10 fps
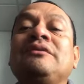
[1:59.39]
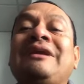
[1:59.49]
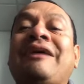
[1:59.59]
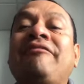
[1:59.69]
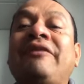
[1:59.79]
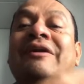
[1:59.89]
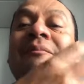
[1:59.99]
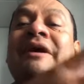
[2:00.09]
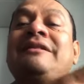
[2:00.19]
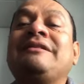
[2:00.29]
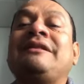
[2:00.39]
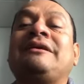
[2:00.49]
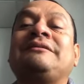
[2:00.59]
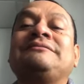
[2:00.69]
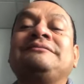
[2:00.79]
la fermentan
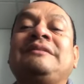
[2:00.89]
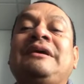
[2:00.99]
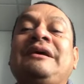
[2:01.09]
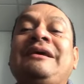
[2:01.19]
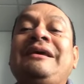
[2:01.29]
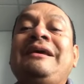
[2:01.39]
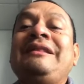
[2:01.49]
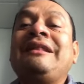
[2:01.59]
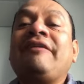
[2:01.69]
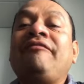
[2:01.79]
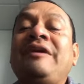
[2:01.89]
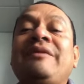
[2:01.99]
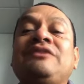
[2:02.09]
y la fibra